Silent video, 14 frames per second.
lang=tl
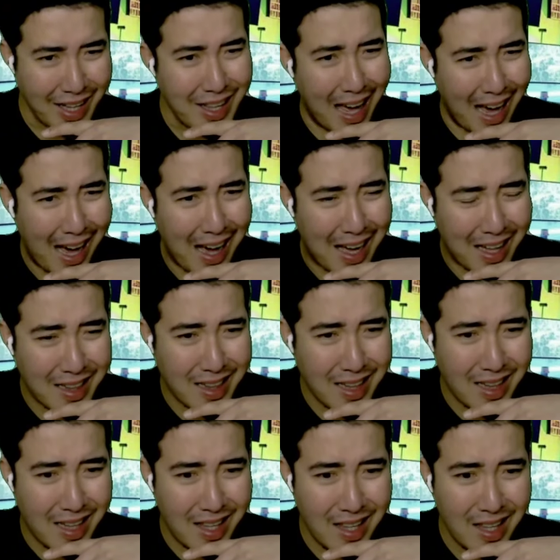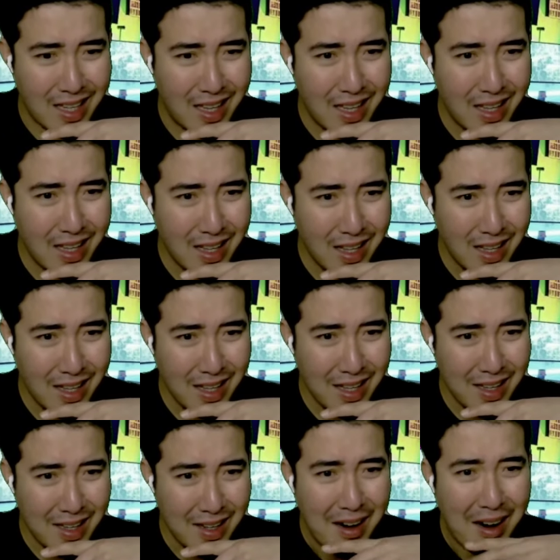Yes, indeed.
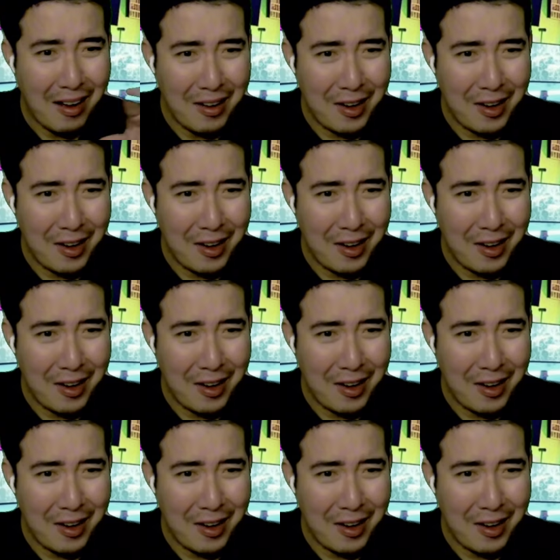Ang